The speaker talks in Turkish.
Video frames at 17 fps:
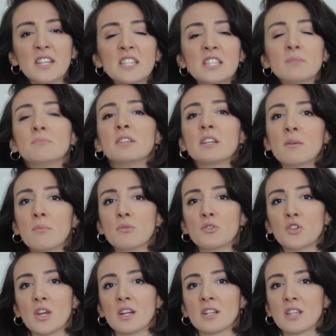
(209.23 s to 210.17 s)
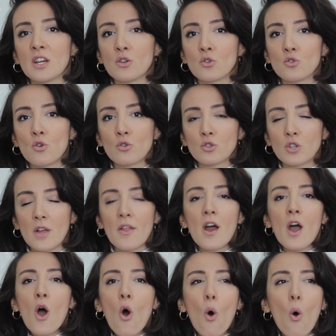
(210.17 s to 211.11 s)
İzmir gibi bir şehirde yaşıyorsan
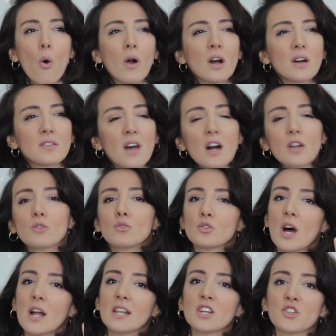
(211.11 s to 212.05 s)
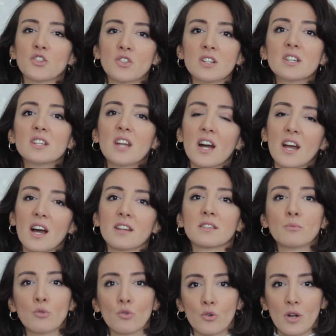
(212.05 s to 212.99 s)
o kadar güzelleştirir ki
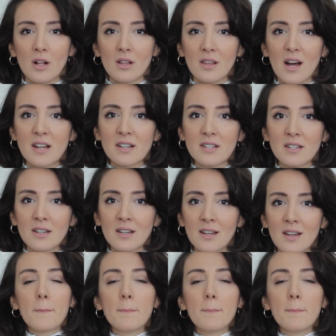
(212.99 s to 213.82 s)
hayatı bu kurallar.